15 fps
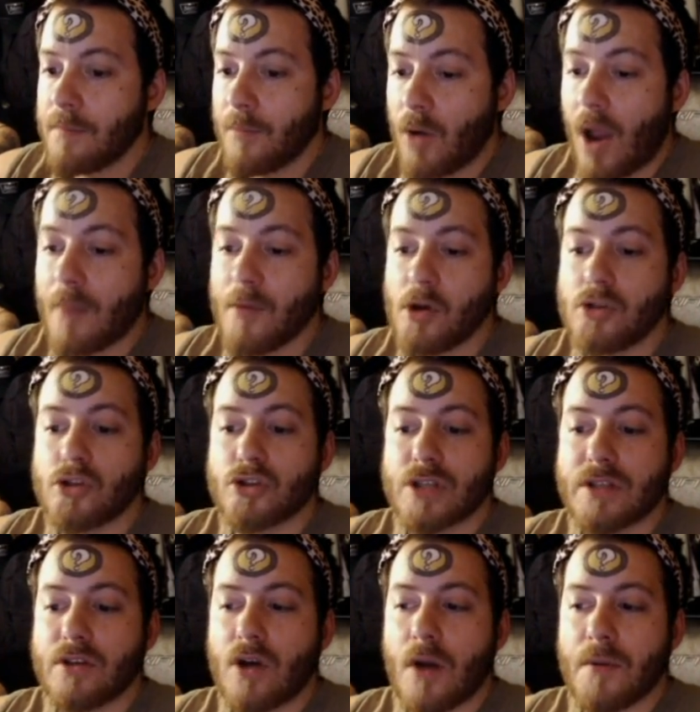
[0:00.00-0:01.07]
Al menos nos ha
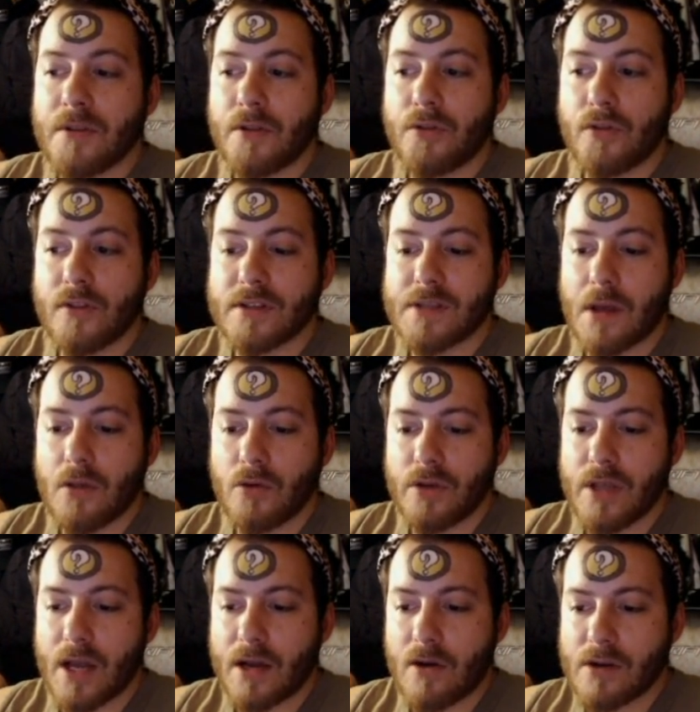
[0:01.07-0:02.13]
tocado bendición de
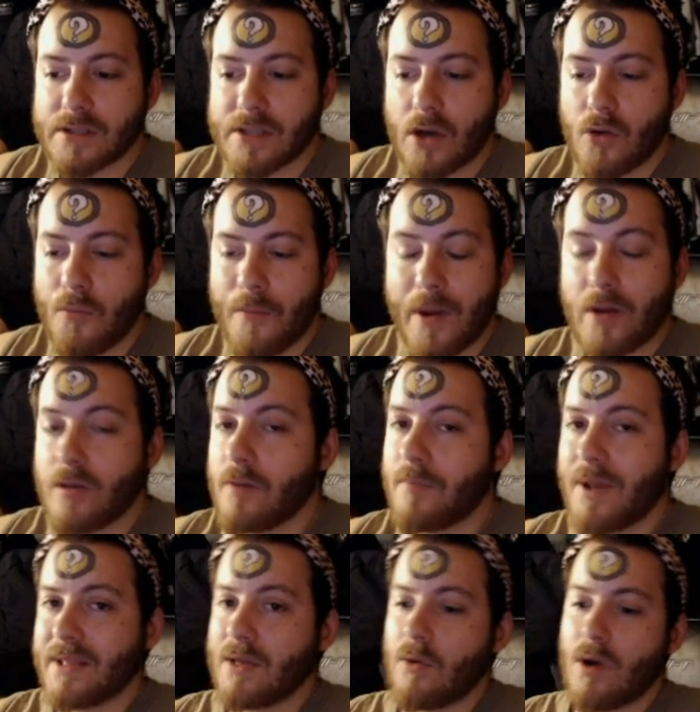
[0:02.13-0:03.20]
sabiduría, que aunque sea con un mano de
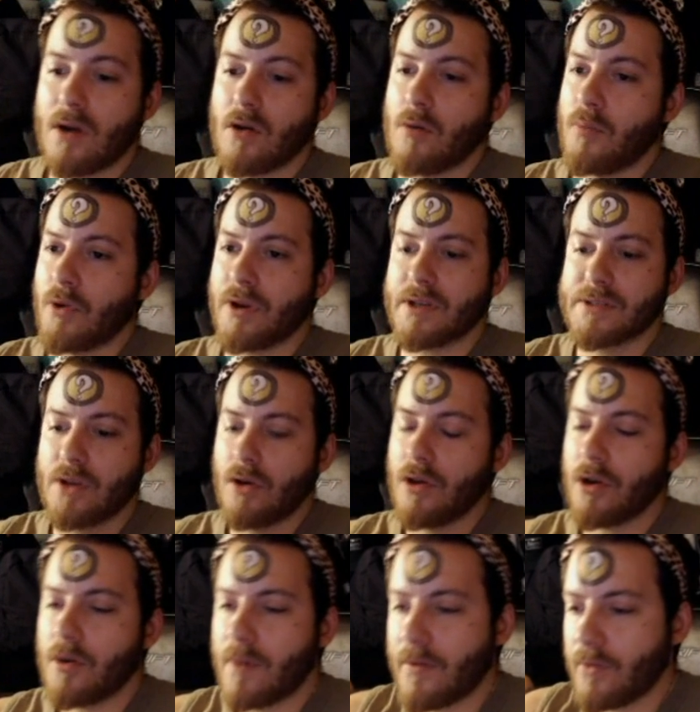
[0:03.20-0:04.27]
plata o algo, ponérselo y
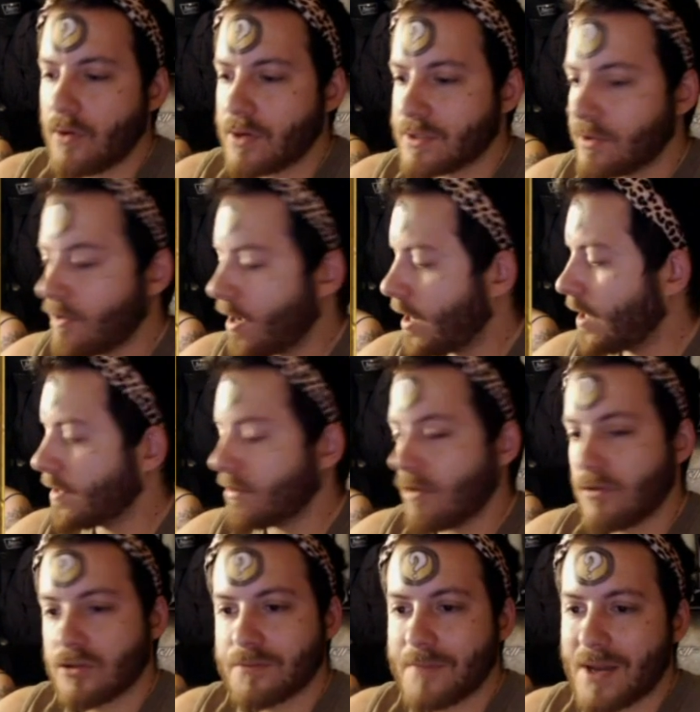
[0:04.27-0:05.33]
robando aunque sea una carta o
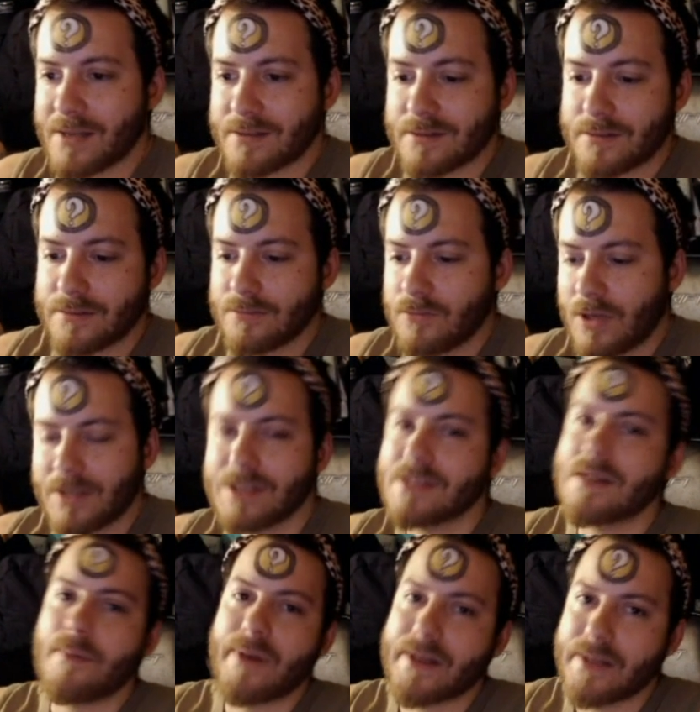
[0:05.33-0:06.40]
dos más durante
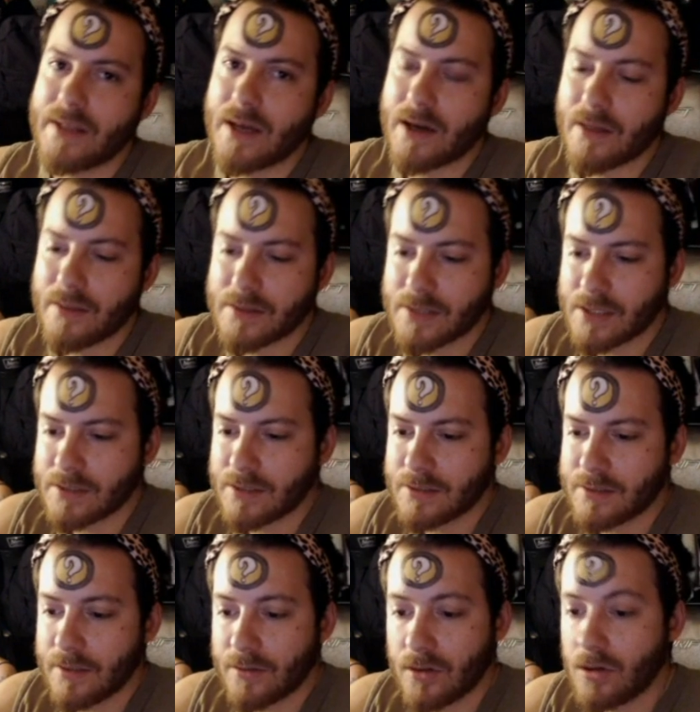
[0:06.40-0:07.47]
esta partida, gracias a este
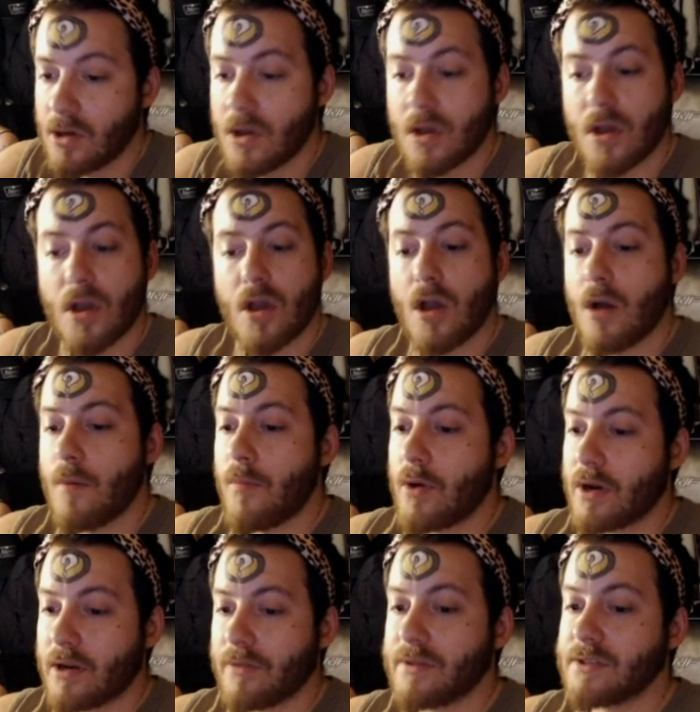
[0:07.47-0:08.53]
hechizo.
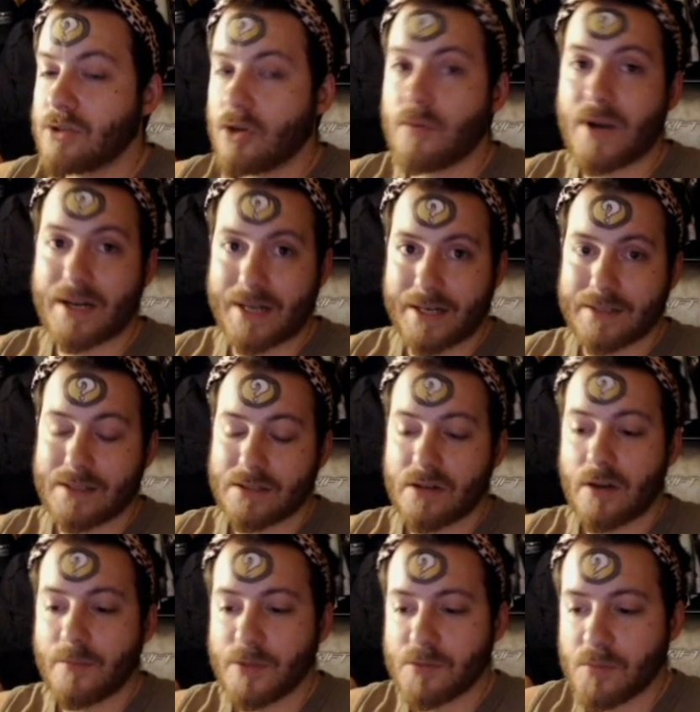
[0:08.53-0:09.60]
Porque necesito robar cartas
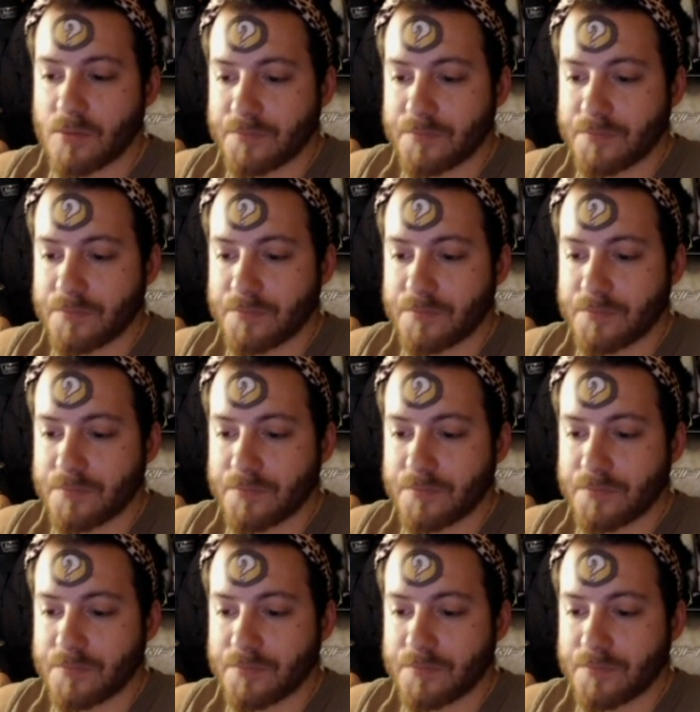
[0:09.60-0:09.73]
ahora mismo.